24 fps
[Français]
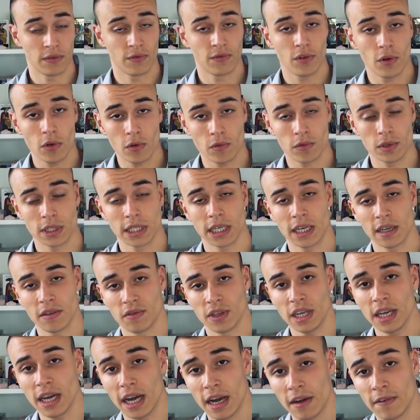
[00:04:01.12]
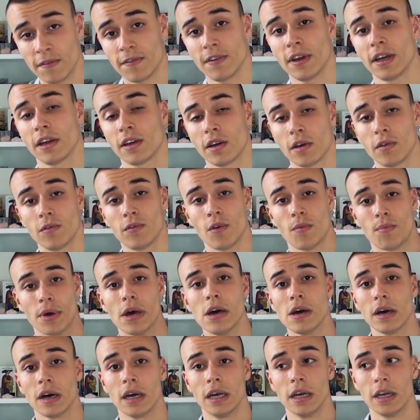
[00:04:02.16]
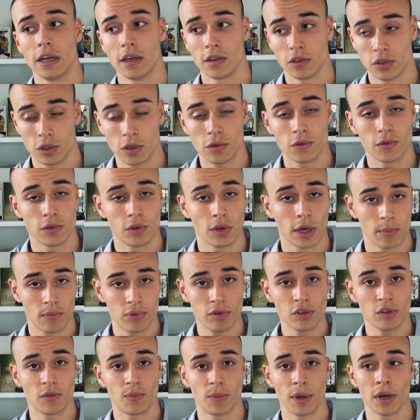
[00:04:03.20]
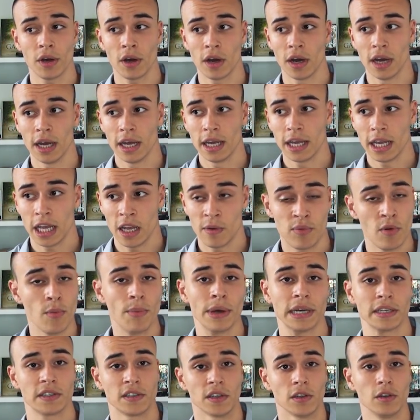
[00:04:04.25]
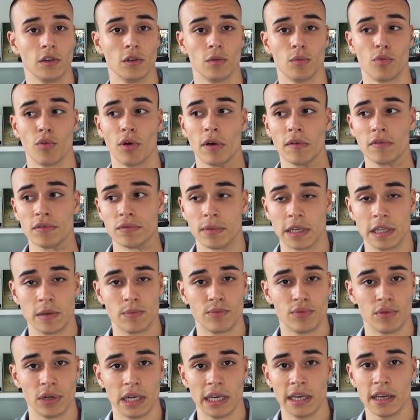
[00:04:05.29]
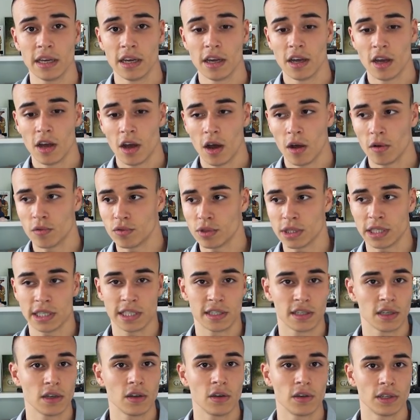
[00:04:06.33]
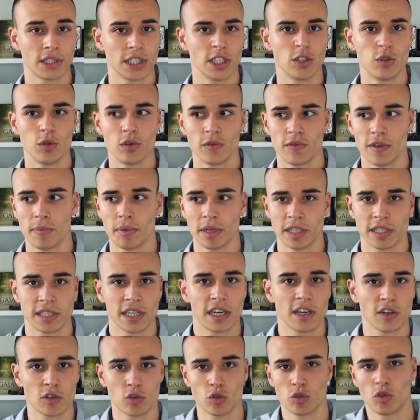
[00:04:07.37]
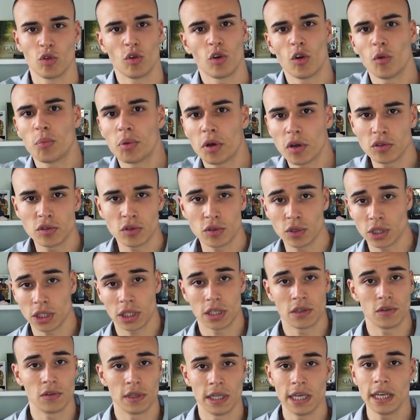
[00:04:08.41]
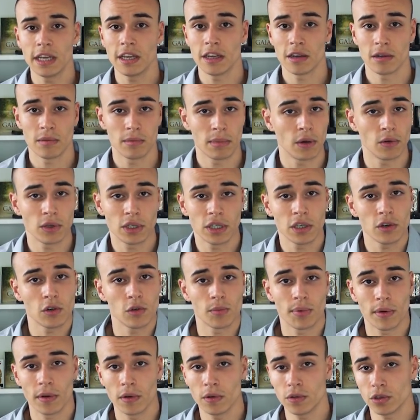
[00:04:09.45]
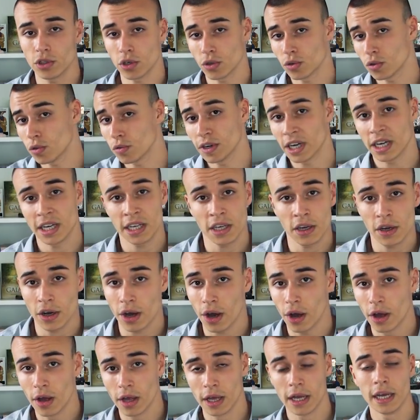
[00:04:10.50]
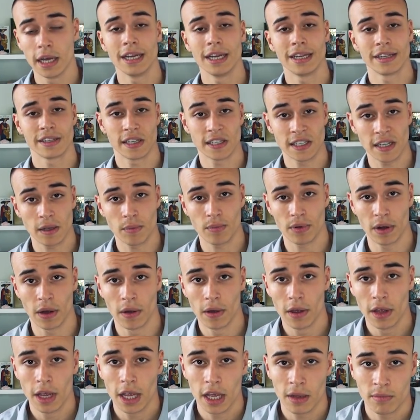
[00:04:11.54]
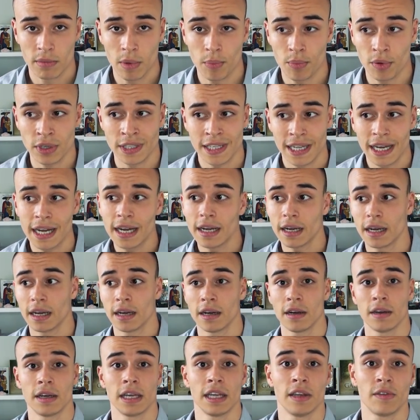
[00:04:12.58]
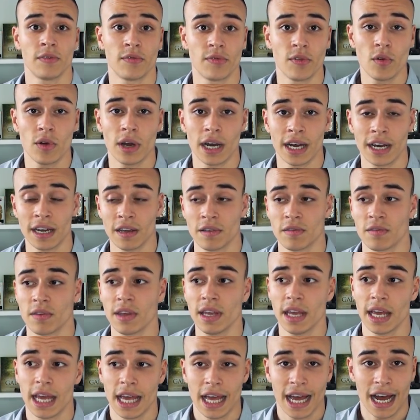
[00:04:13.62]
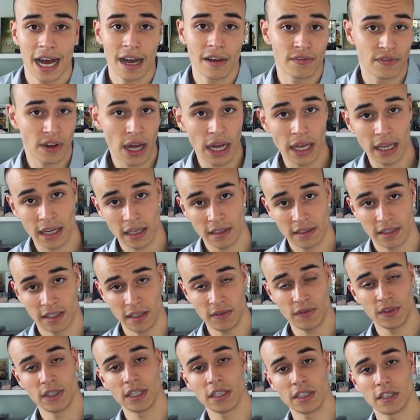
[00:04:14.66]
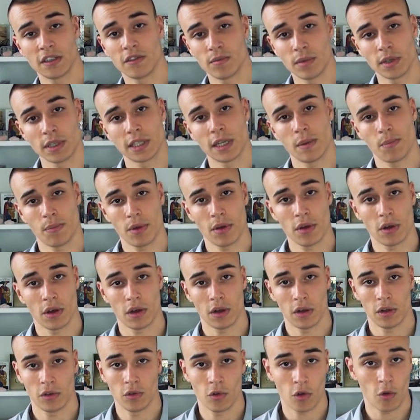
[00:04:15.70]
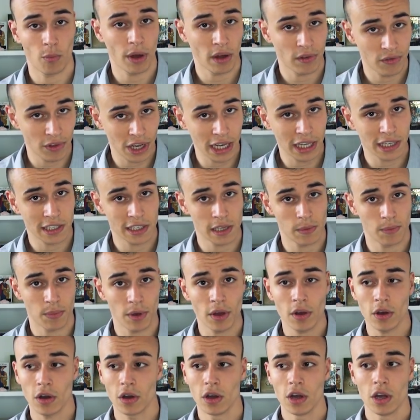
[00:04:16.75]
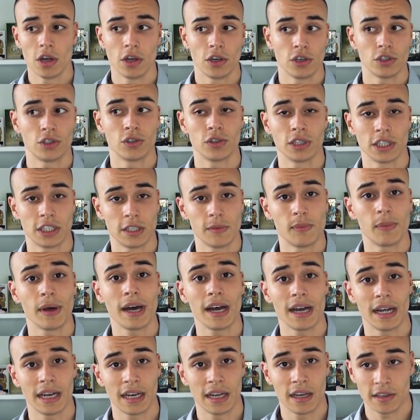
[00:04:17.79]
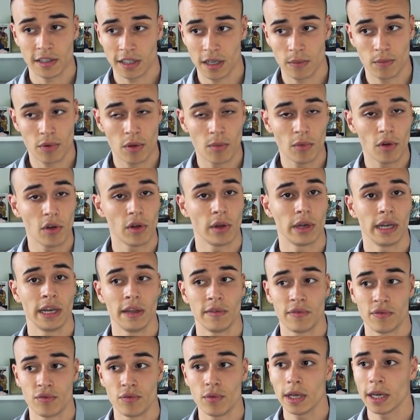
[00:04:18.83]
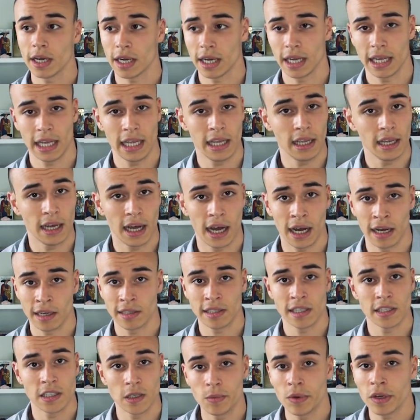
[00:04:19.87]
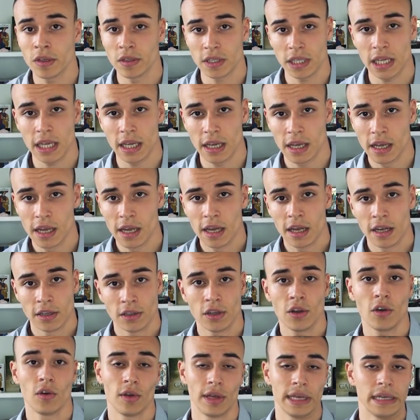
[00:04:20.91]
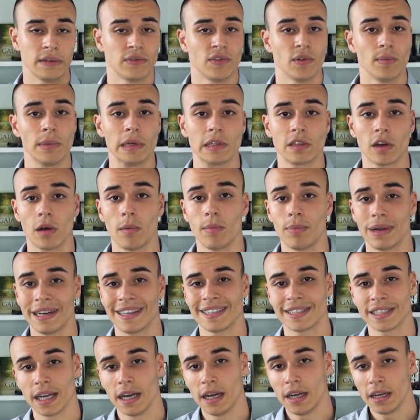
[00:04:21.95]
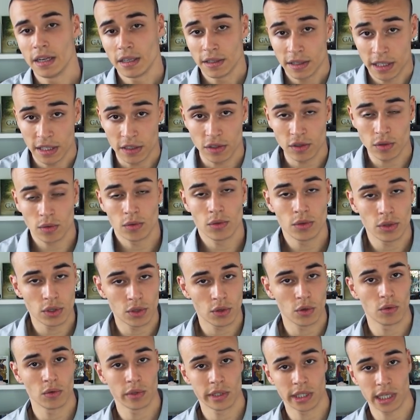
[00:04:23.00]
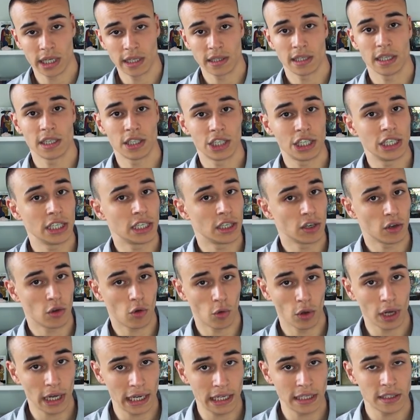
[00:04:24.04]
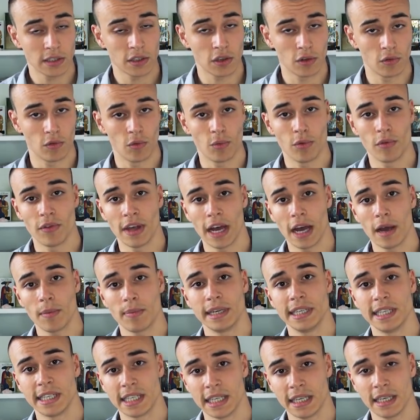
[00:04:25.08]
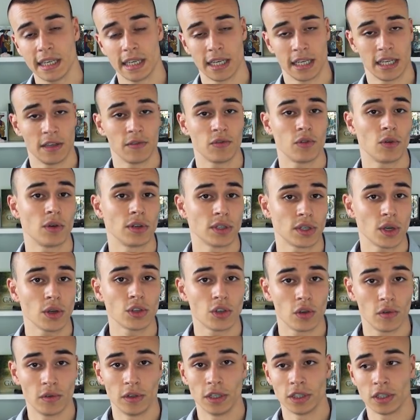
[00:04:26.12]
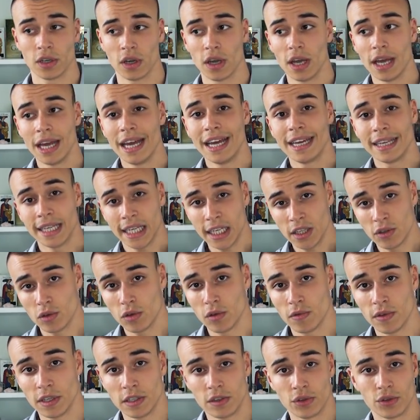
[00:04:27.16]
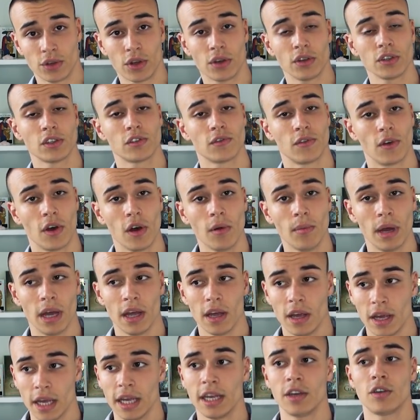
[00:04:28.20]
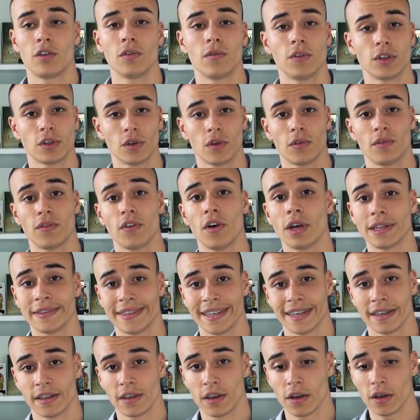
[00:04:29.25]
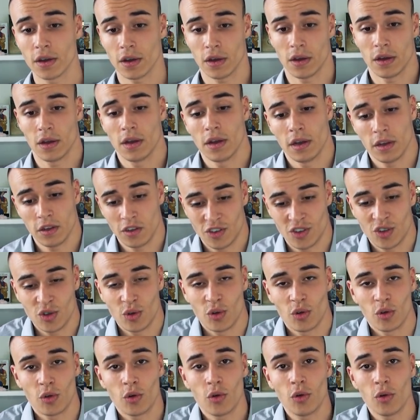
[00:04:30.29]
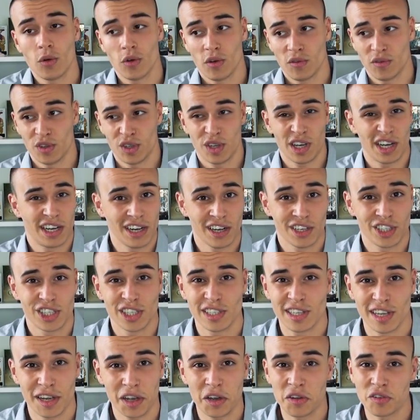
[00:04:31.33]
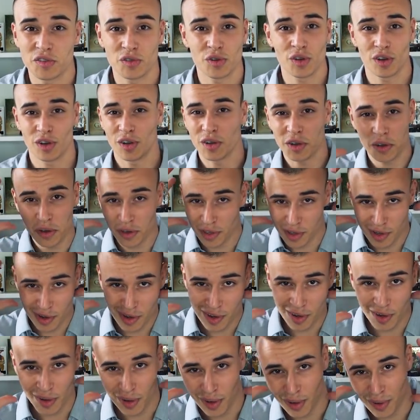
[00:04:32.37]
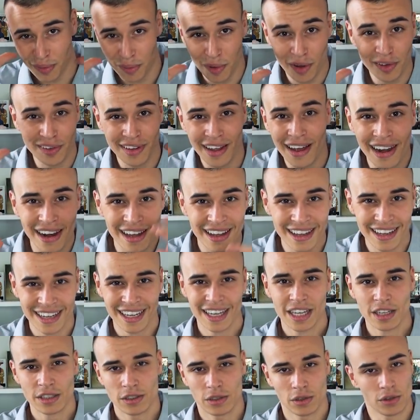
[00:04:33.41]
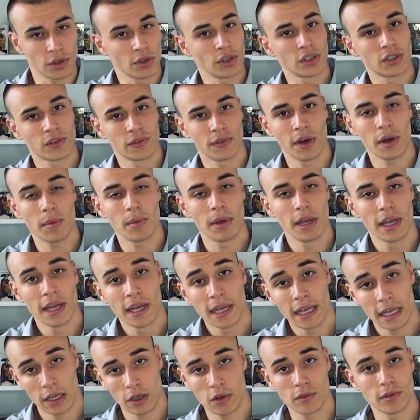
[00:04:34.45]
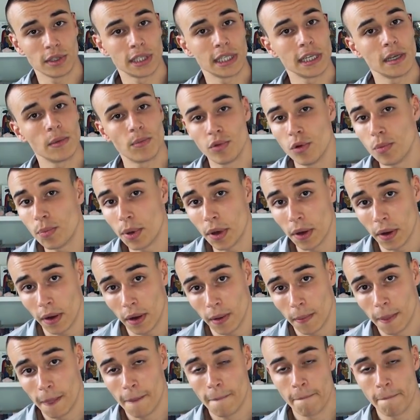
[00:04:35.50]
Il faut que vous arriviez à vaincre vos peurs. Du coup, vous n'aurez plus de peur et plus personne ne pourra vous manipuler en vous disant si tu ne fais pas ça, je te reprends ce que je t'ai donné. Bah ok, reprends-le, j'en trouverai ailleurs. C'est simple. Mais pour ça, euh, il faut arriver à vaincre définitivement ses peurs. Donc par vaincre ses peurs, je ne dis pas simplement les fuir et arrêter d'y penser. Non, il faut mettre en place des solutions stratégiques concrètes que vous pouvez appliquer et qui feront en sorte que votre cadre de vie se transforme et que votre fort intérieur, qui en gros votre architecture euh, mentale, se transforme et que vous ayez plus peur.